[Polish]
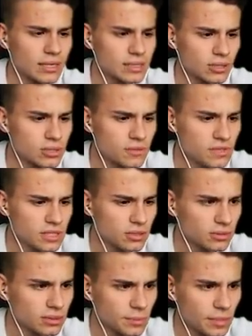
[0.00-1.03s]
ale z tego co widzę
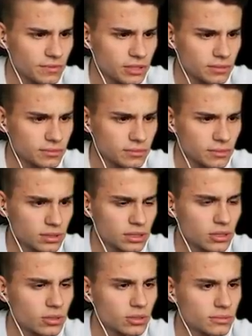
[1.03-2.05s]
to naprawdę
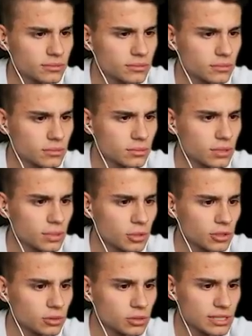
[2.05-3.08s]
nikogo nie
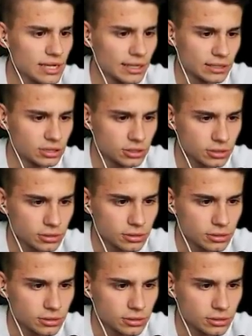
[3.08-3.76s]
mogę już znaleźć.